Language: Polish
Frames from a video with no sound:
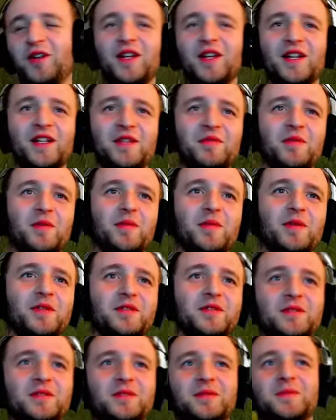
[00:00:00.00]
kolegi po
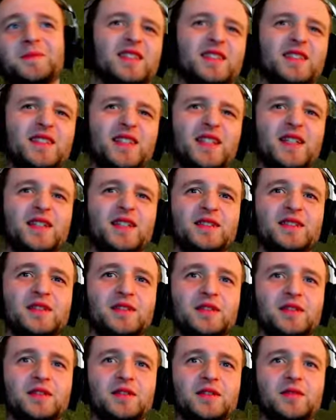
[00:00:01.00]
prostu. I
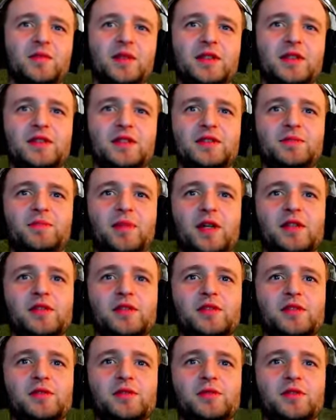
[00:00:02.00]
ten, i będę
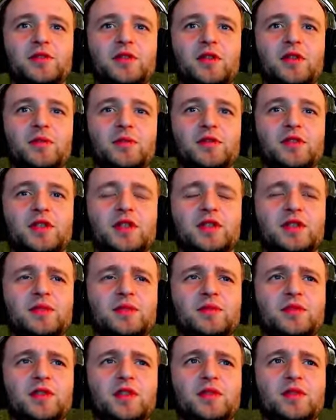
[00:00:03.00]
patrzył, co można z
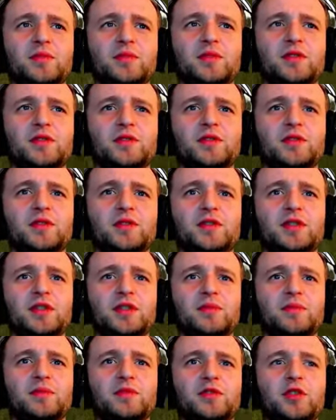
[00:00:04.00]
nim zrobić. Yes.
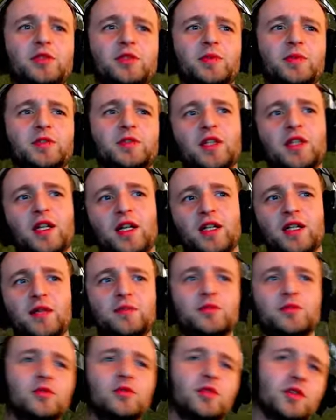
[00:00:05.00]
Coś, coś
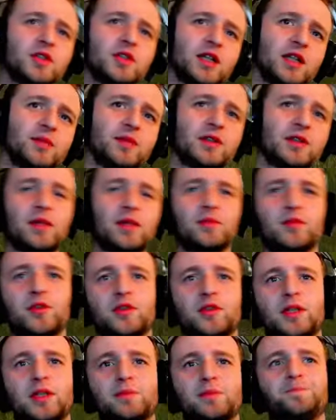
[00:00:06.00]
posklejam, tu odejmę, tam
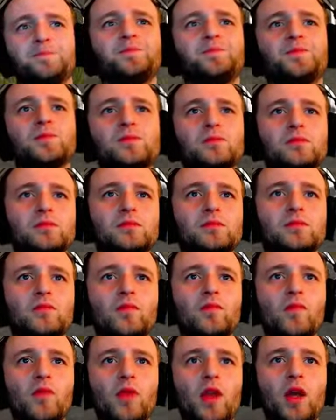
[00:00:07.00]
dodam. Tylko dla mnie, ja nic
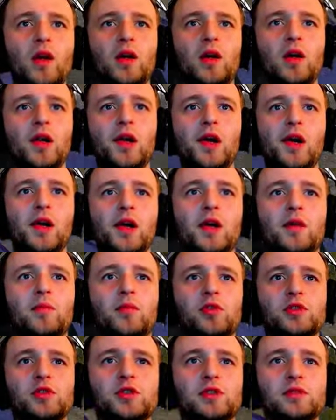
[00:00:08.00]
nie daję, co ten gościu chce.
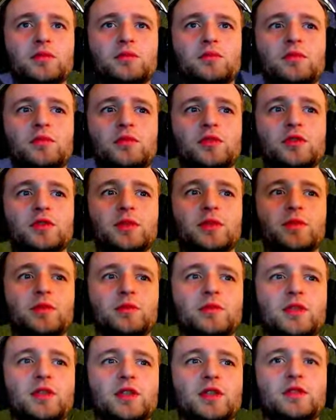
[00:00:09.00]
Może, może
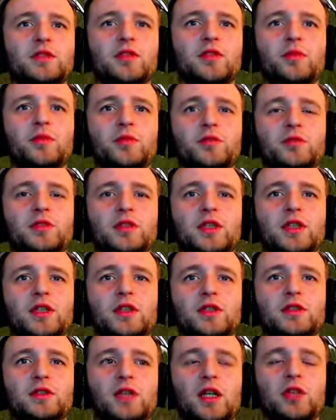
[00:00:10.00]
bym tak zrobił,
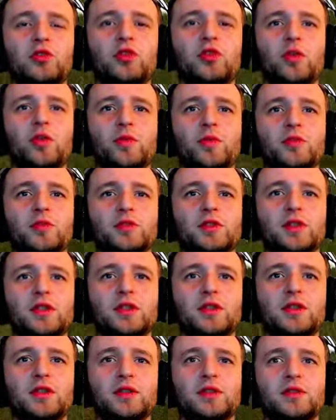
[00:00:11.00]
że, tak jak to robią,
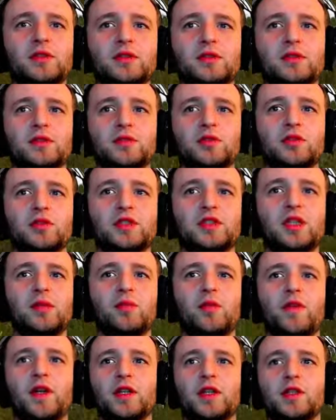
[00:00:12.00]
że y, do
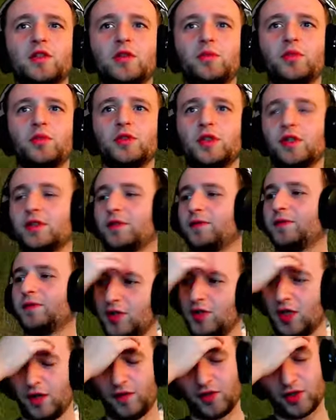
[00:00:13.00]
streamowania komputer, że
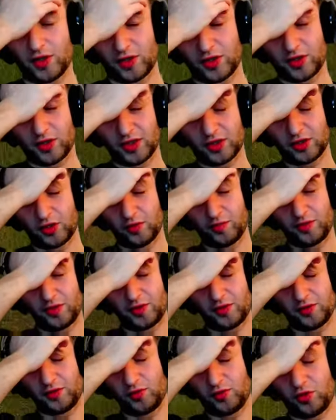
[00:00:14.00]
ciekawe, że tak się da
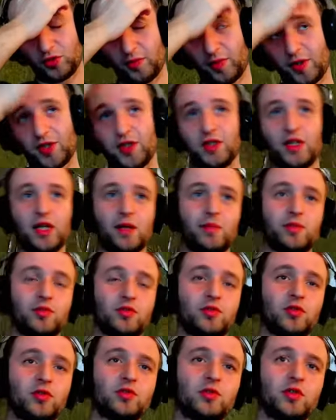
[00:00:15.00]
zrobić. No chyba się da, bo
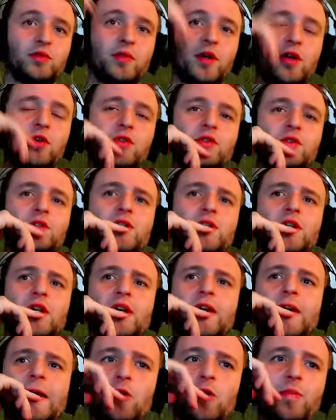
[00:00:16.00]
to, to chyba chodzi,
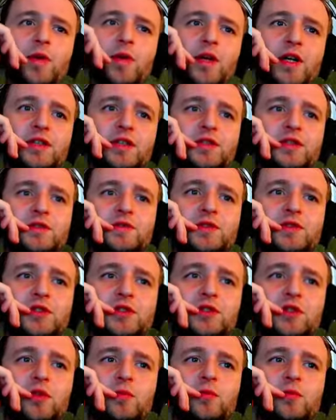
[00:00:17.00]
że OBS DS i
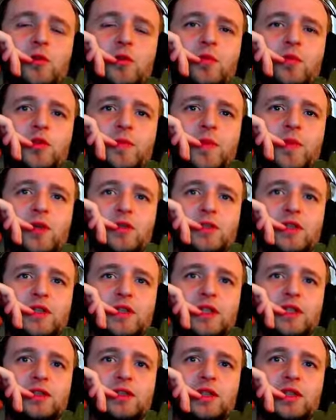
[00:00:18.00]
wszystko byłoby odpalone
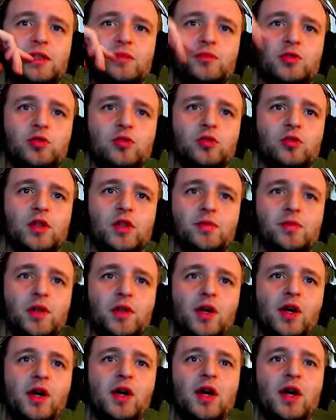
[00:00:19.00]
na, na tym drugim,